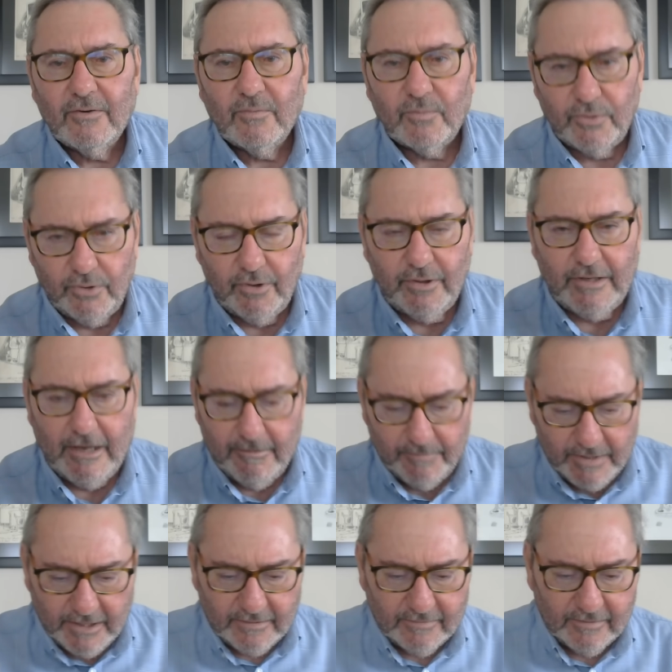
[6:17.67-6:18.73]
Bu yönden
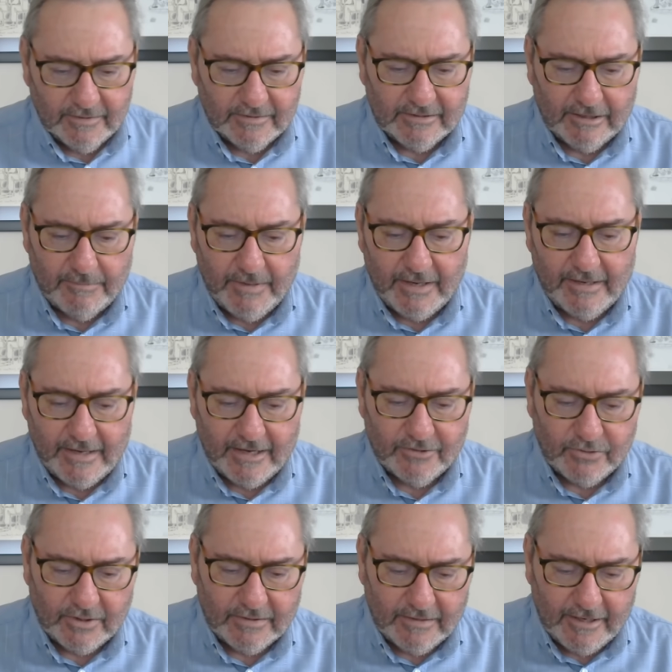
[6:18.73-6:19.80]
baktığınız zaman
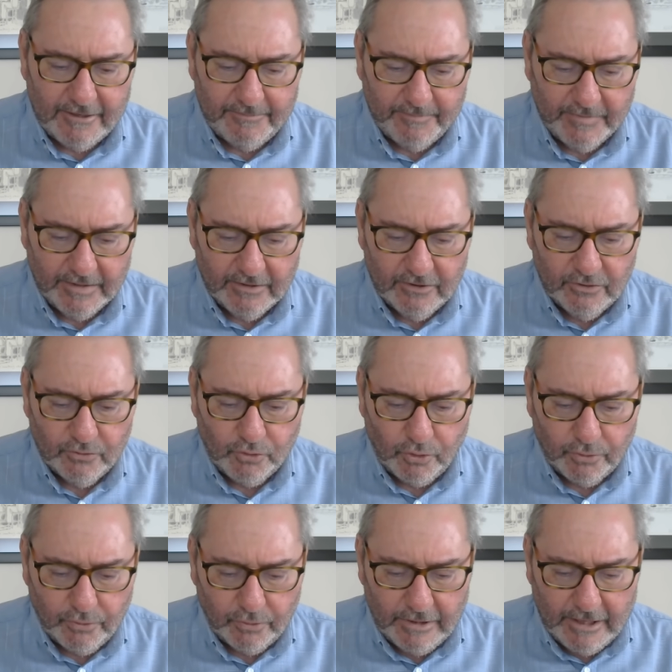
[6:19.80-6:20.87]
gerçekten
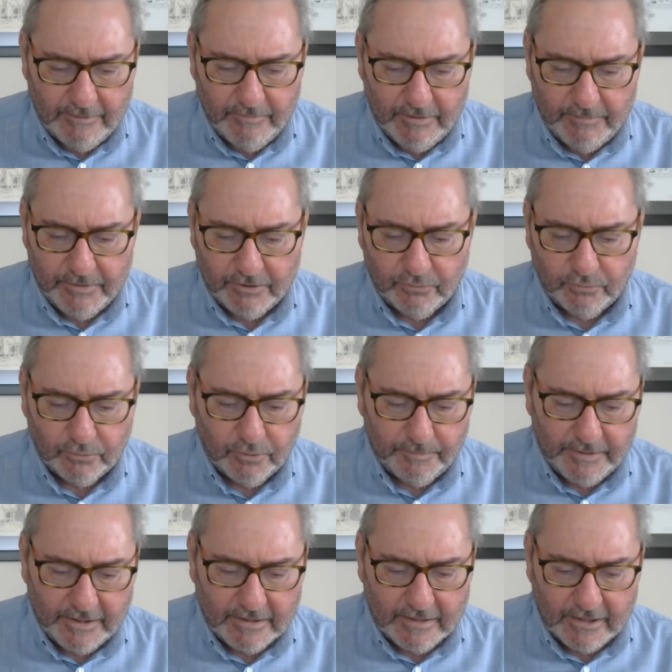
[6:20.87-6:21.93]
çok önemli bir
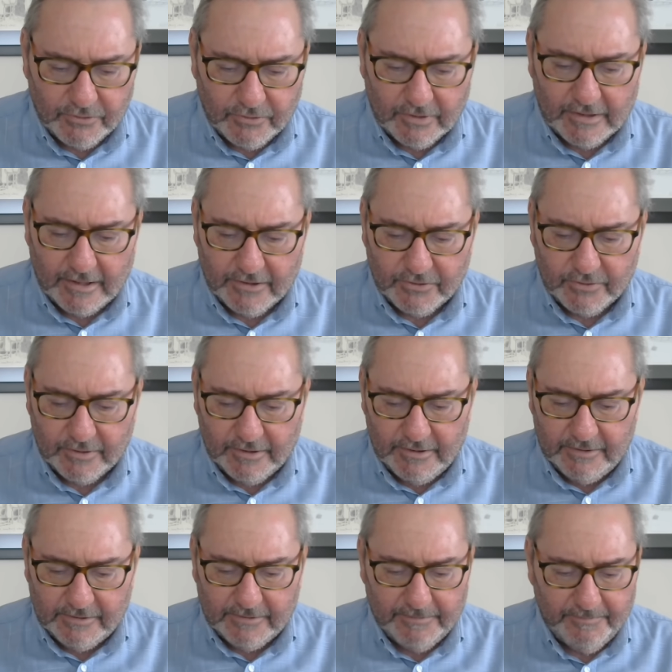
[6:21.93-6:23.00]
durumla karşı
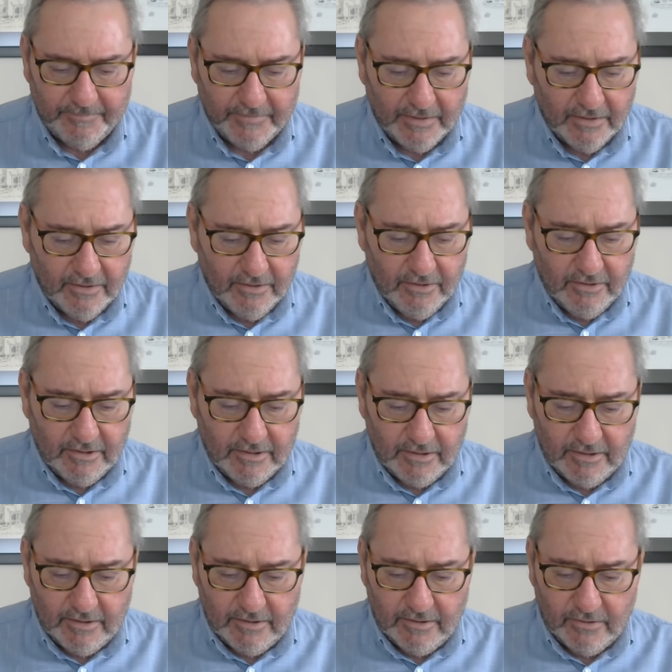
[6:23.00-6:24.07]
karşıyayız. E,
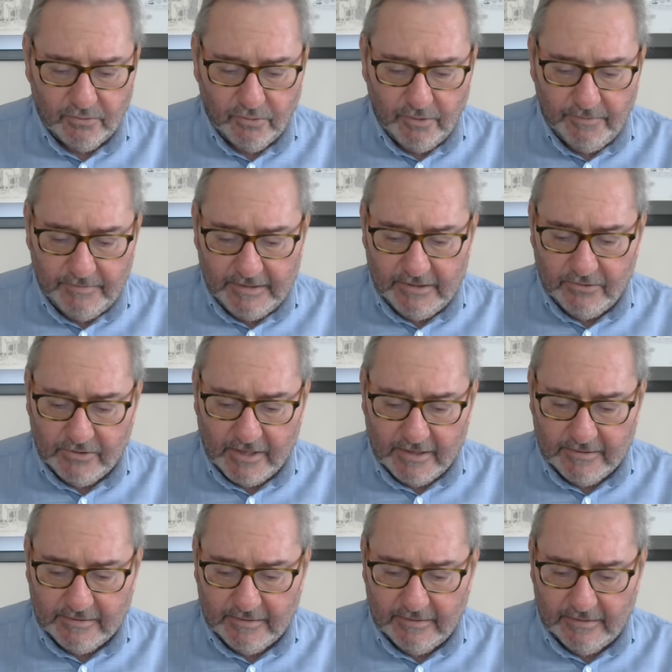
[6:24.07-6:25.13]
gövde
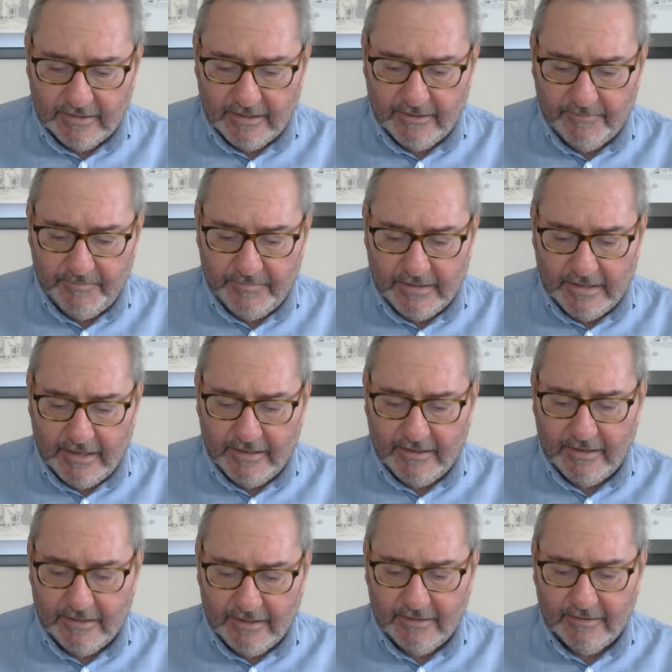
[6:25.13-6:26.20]
içerisinde yer
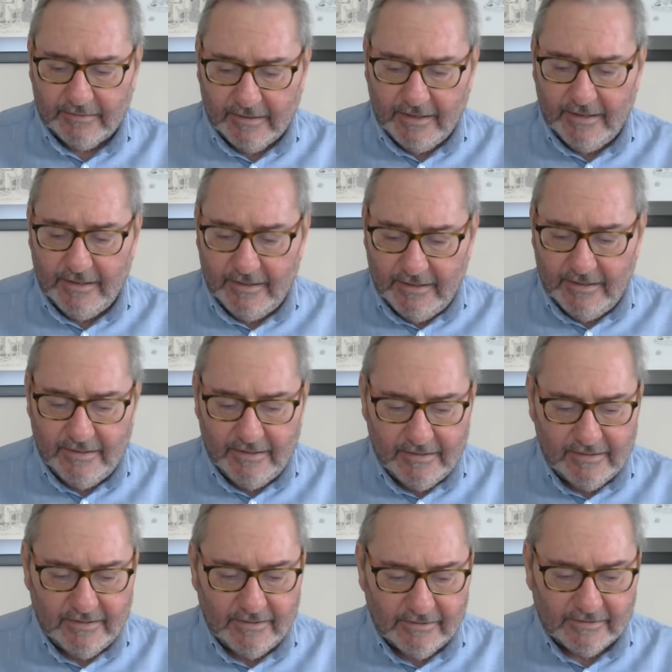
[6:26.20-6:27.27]
alan dahili
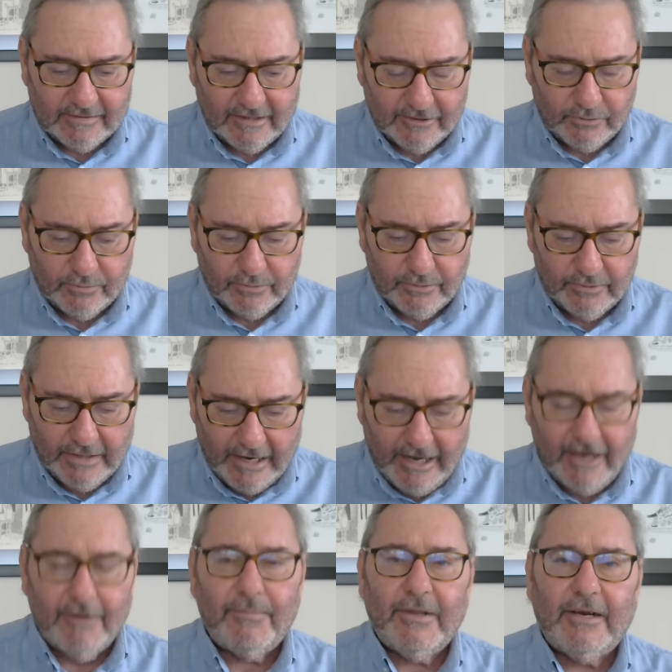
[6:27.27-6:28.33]
iki istasyonun
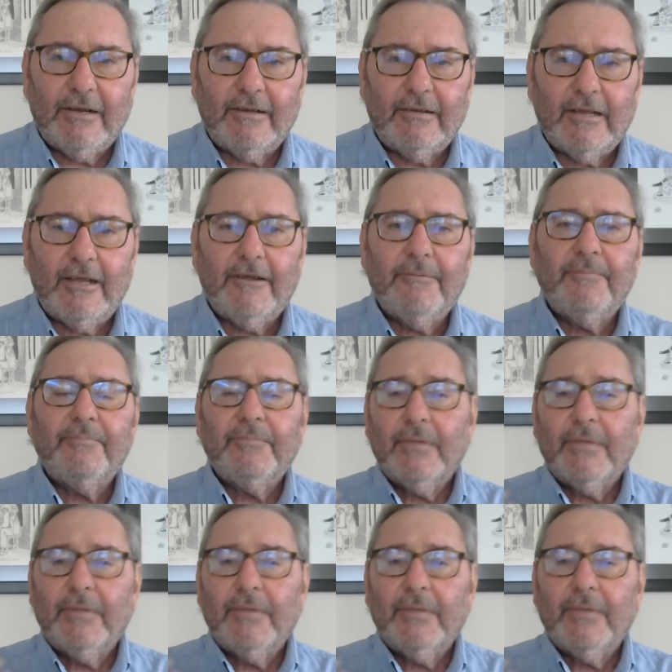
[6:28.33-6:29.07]
her birinde